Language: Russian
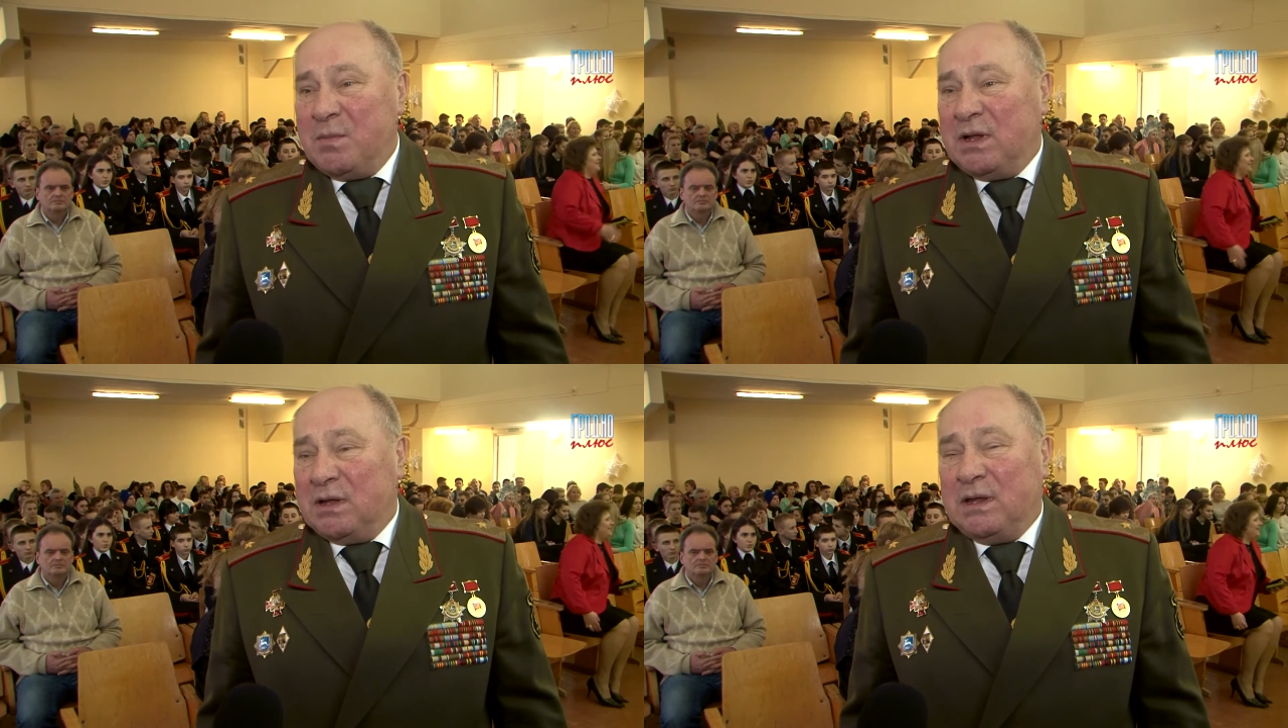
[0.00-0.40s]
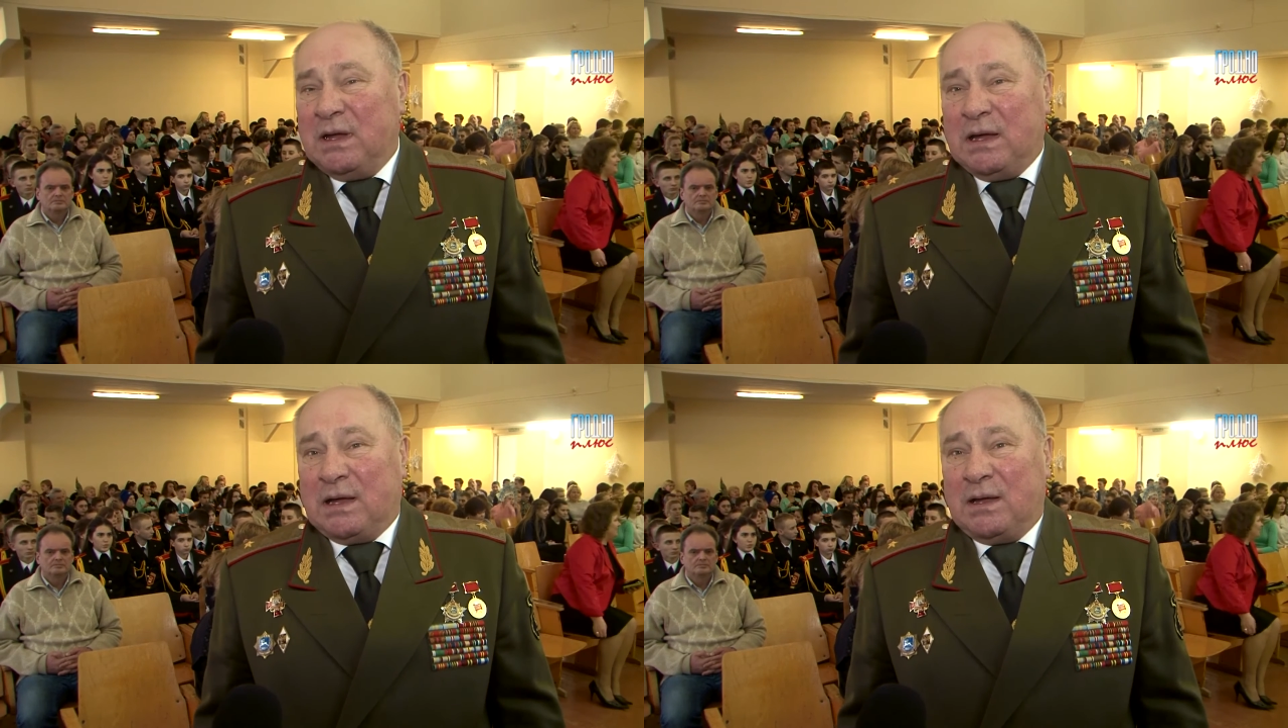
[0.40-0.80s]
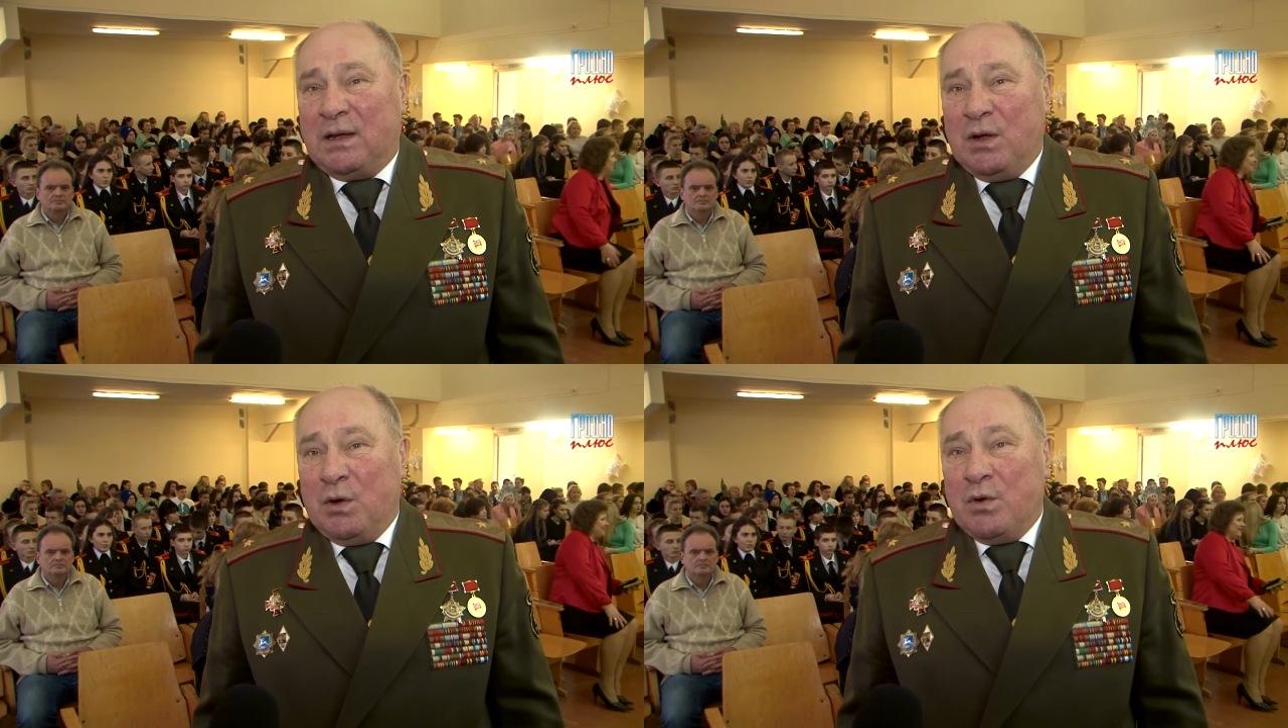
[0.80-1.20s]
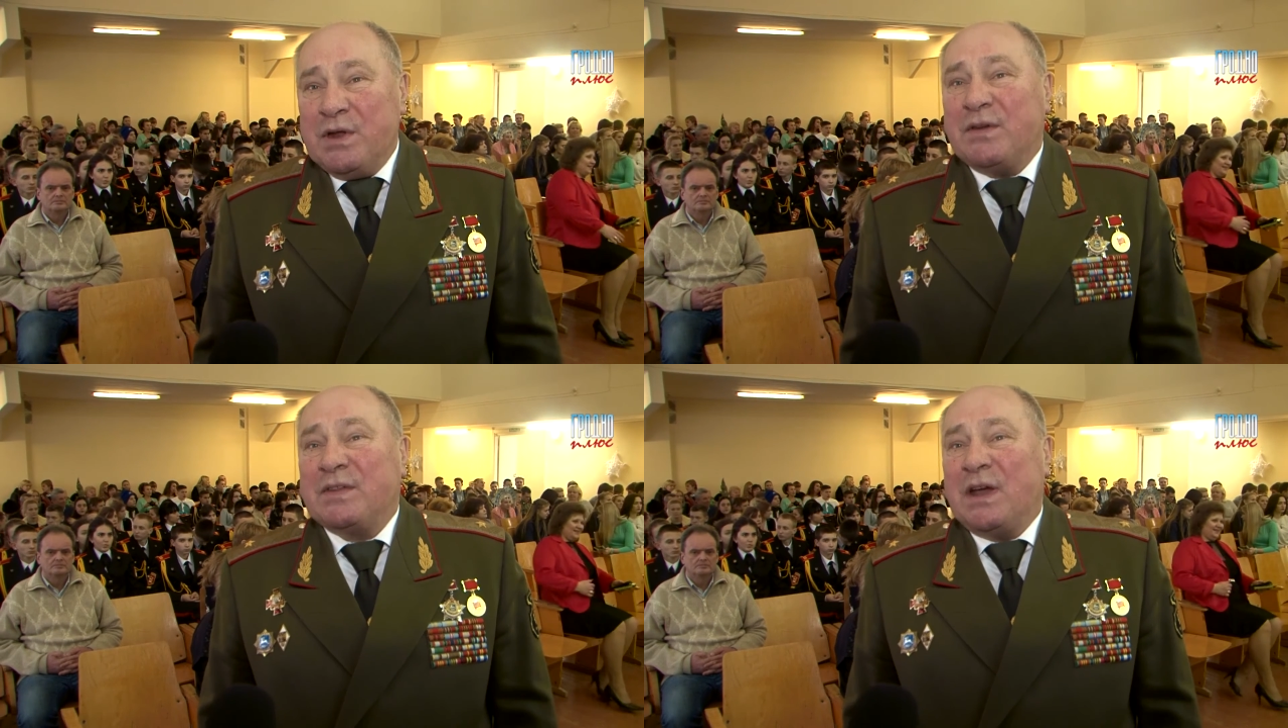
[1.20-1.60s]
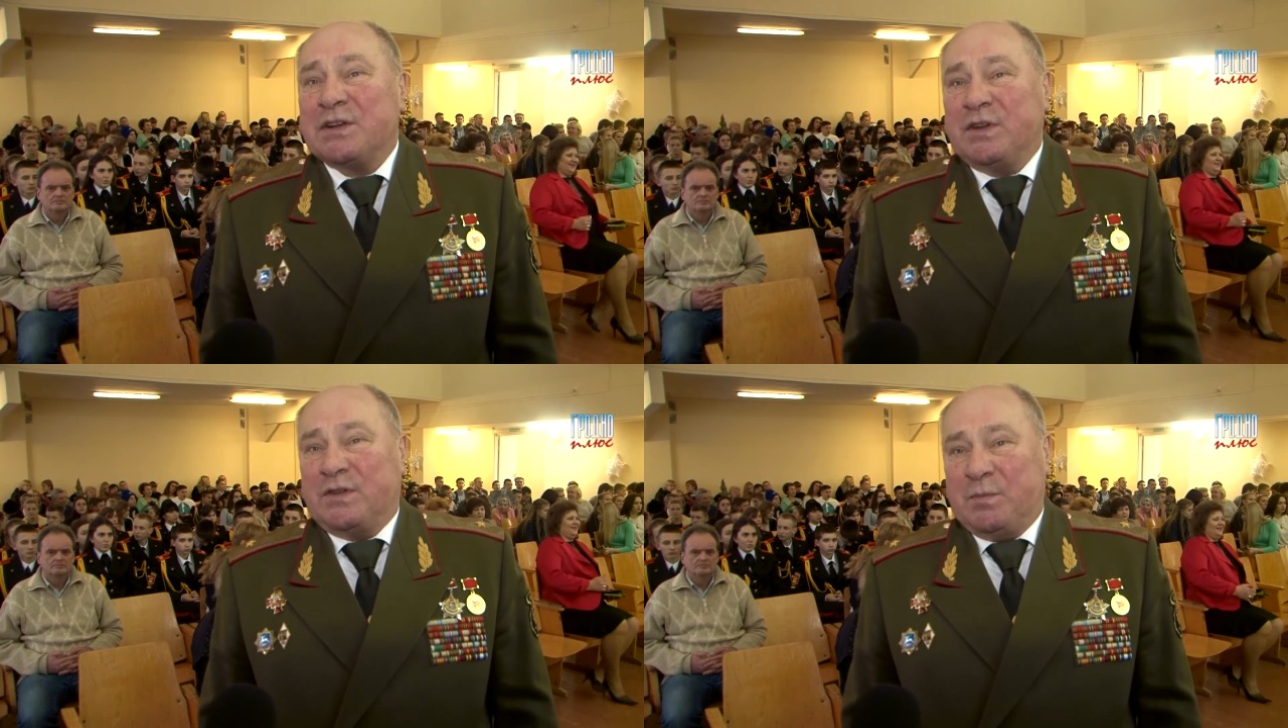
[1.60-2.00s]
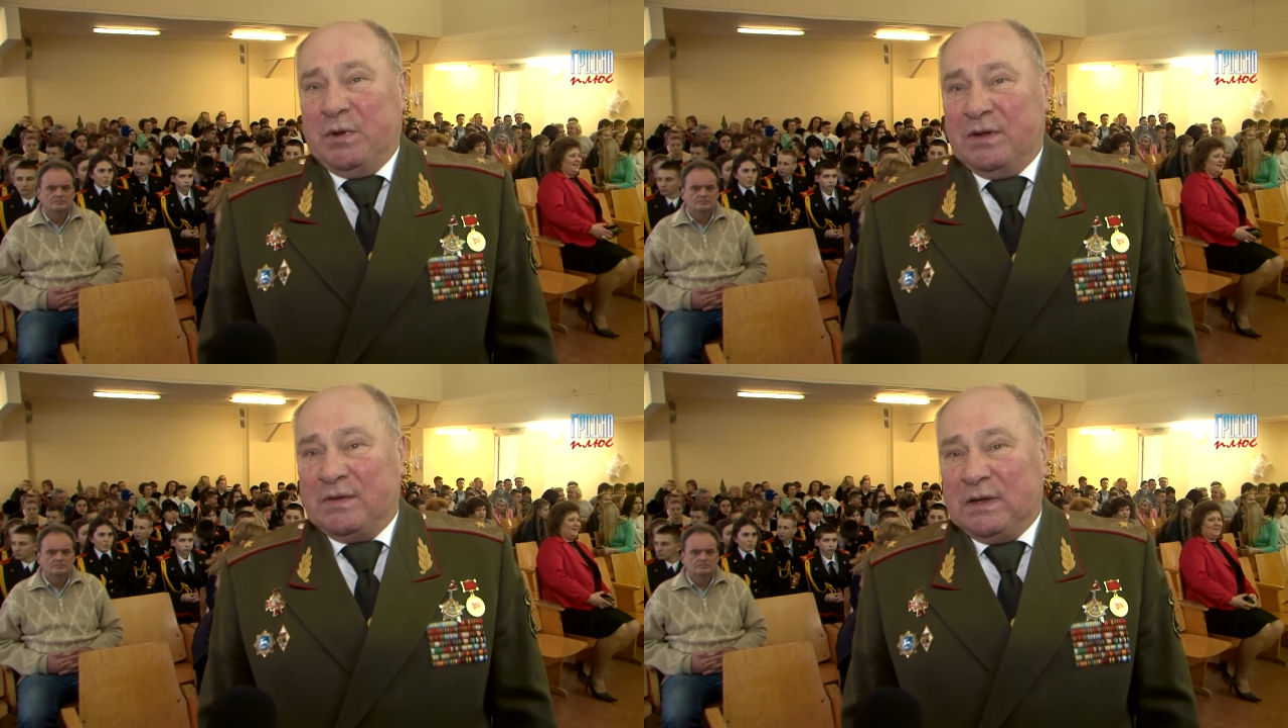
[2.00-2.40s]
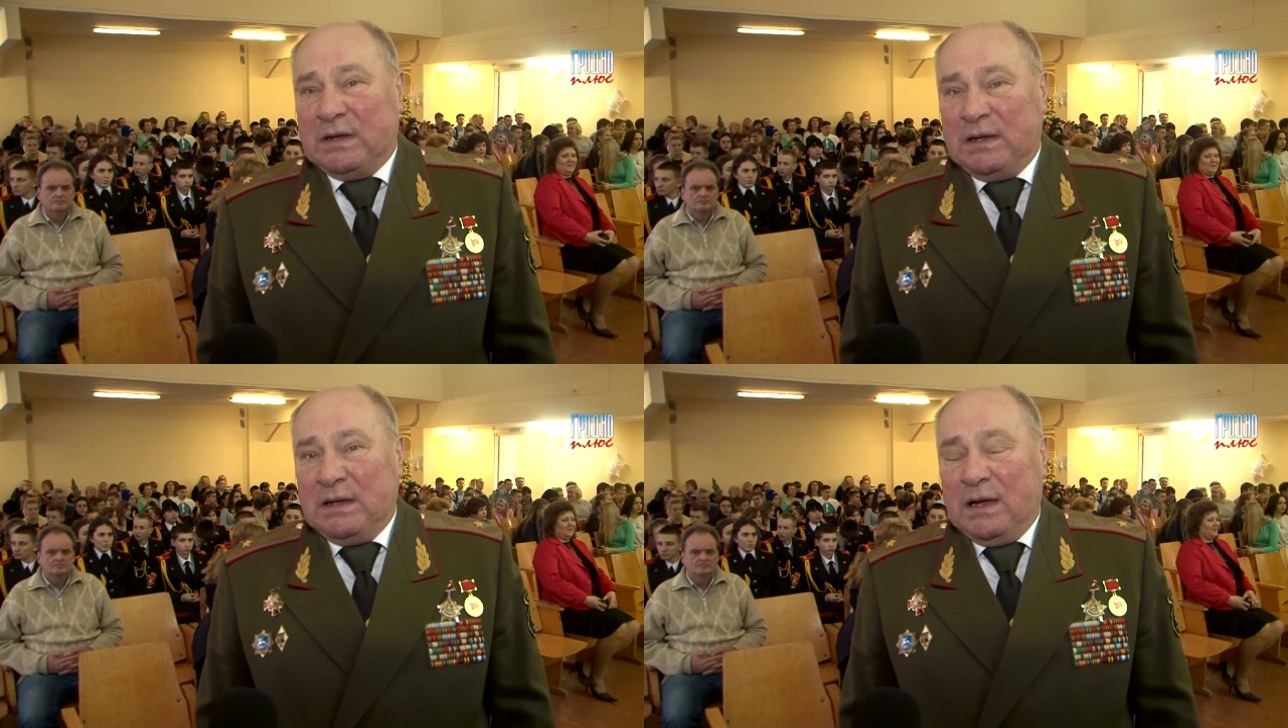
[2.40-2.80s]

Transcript: молодые, у них вся жизнь впереди.